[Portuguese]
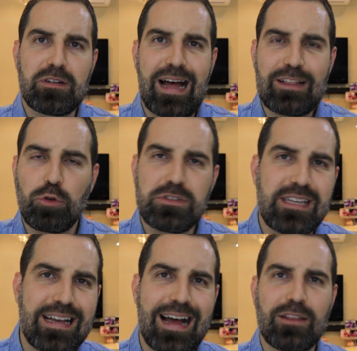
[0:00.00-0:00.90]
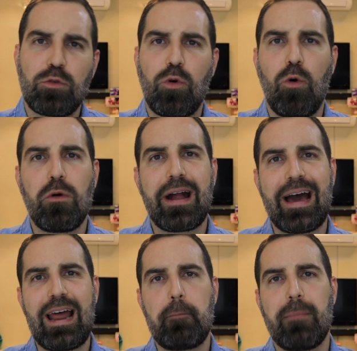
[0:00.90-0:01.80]
adocicado com
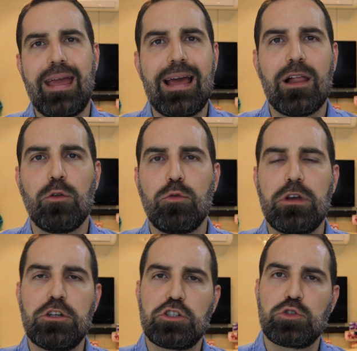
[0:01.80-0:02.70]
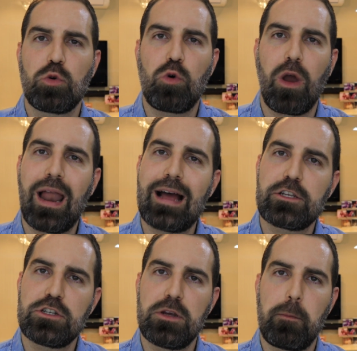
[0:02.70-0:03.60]
caramelo e
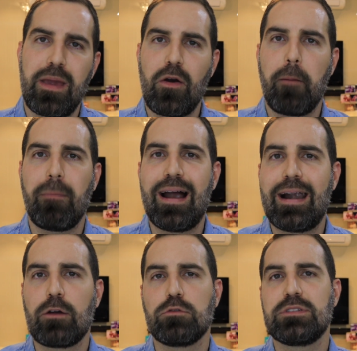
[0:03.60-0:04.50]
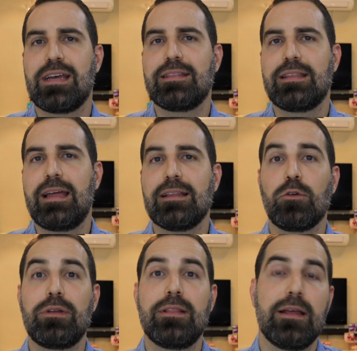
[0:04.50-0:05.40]
chocolate meio amargo, 70,
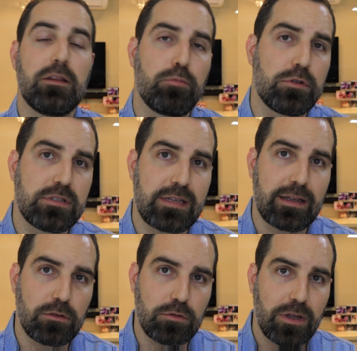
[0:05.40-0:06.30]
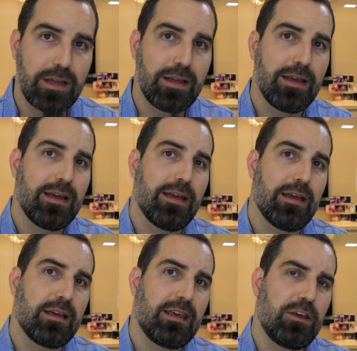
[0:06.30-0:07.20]
80%,
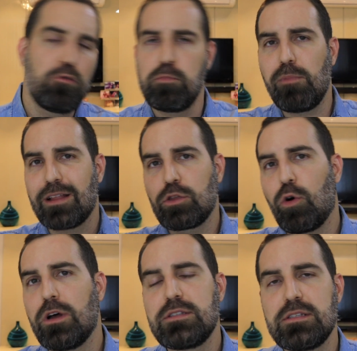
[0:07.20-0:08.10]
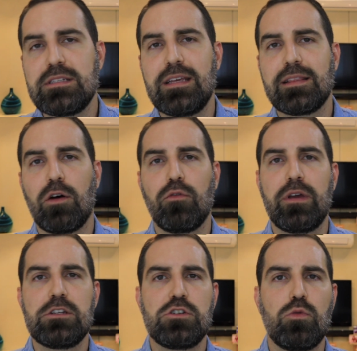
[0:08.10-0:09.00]
e uma dosezinha
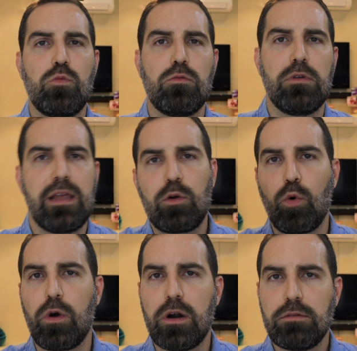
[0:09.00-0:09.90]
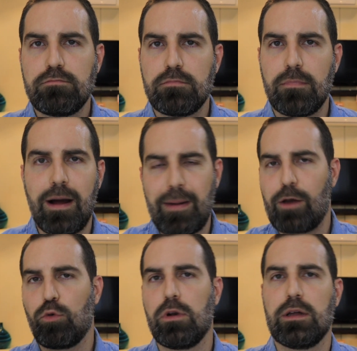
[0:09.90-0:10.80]
talvez de um licor
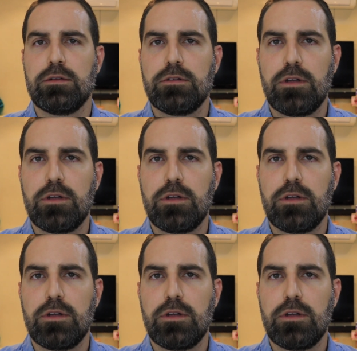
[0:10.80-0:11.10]
amarula,